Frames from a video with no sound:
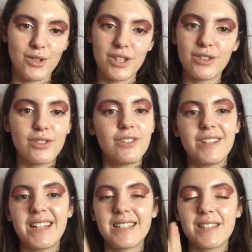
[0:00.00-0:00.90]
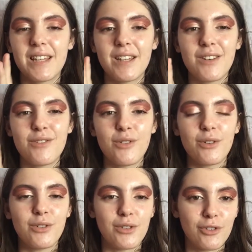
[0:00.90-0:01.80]
lo siento, este no
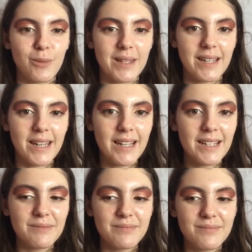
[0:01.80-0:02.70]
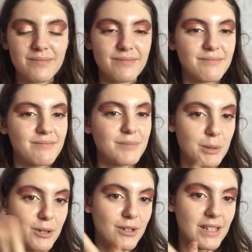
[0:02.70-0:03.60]
lo recomendaría. Pero
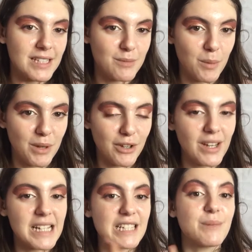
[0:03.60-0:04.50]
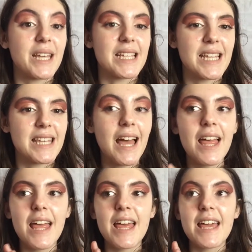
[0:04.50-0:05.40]
bueno, esta es mi opinión, esta es mi reseña.
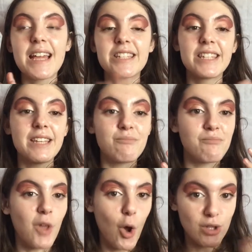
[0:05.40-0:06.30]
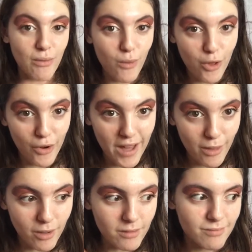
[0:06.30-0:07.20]
Si os ha
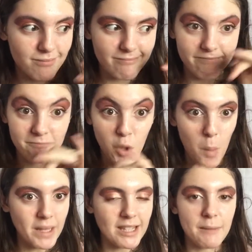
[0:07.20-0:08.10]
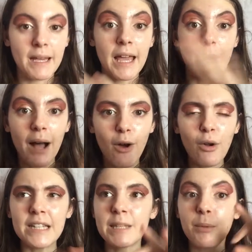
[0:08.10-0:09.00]
funcionado, comentadme aquí abajo
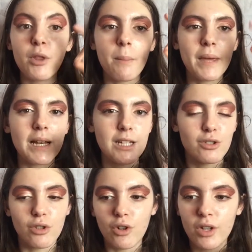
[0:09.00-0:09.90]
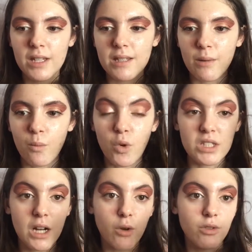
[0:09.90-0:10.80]
el tipo de piel que sois,
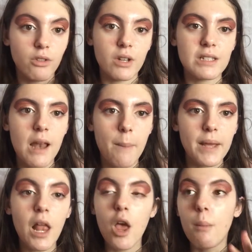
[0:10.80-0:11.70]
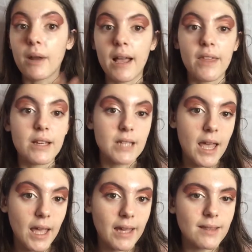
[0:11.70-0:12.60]
vuestras condiciones de la piel, porque quizás
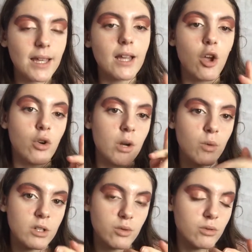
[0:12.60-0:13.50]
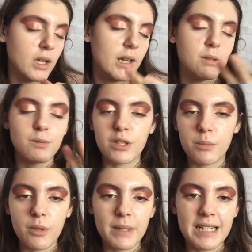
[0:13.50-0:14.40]
hay gente que con el, con el mismo
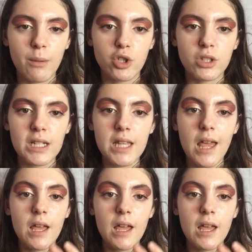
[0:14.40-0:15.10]
tipo de piel que vosotras